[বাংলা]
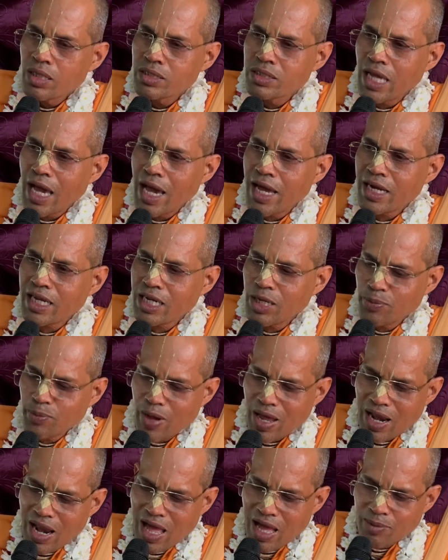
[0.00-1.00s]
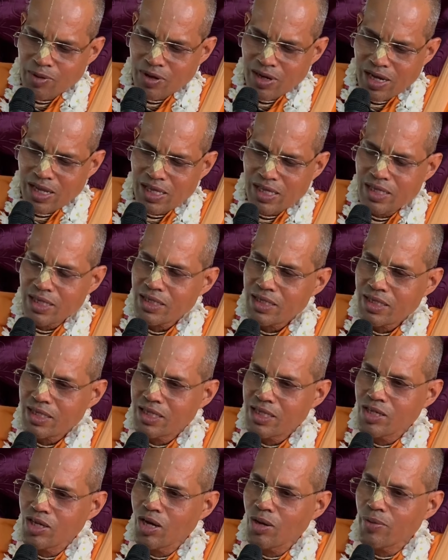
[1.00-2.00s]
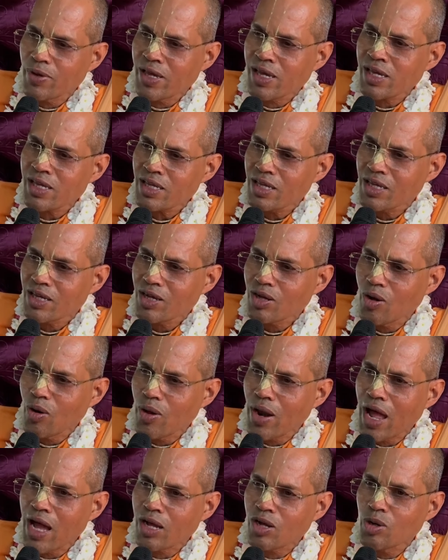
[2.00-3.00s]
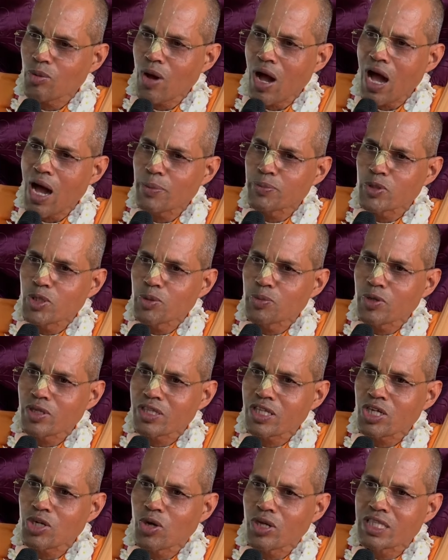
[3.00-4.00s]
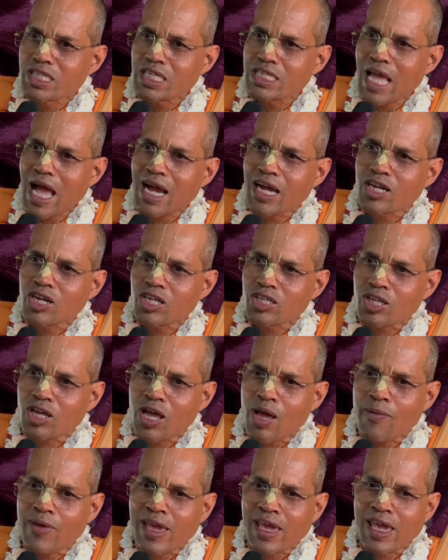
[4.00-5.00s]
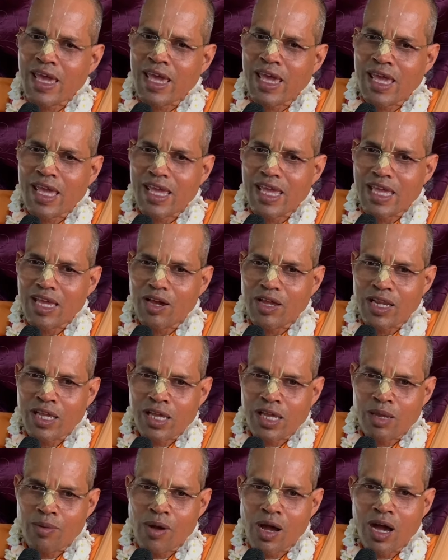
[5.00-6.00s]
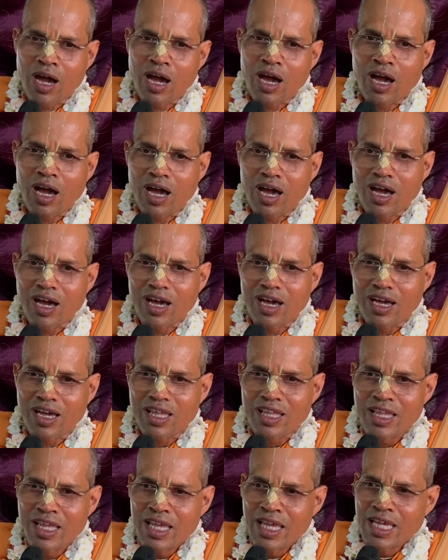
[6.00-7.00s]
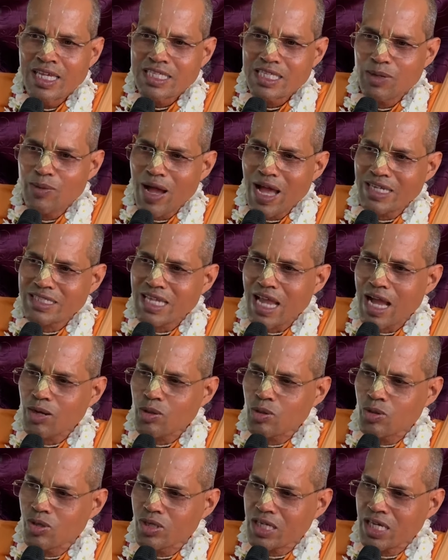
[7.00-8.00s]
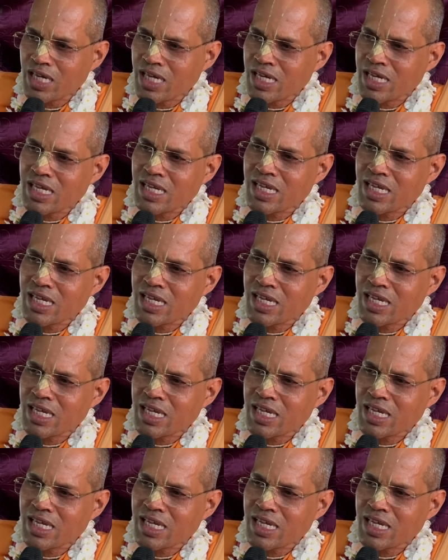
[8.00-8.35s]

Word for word: যার কৃপা লাভ হলে কি হবে গৌরাঙ্গ মহাপ্রভুপতি রতি জাগ্রত হবে হরিবা শ্রীবাস ঠাকুর কি